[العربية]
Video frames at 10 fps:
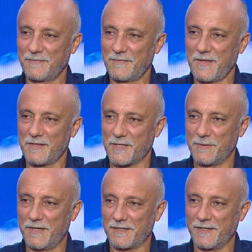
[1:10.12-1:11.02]
آه،
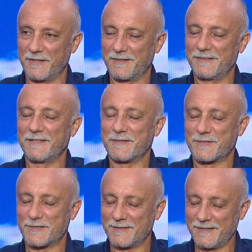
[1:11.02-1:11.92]
بدي حييك
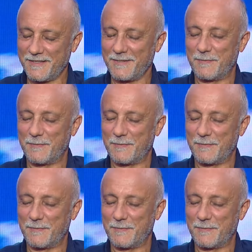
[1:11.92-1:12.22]
صباح النور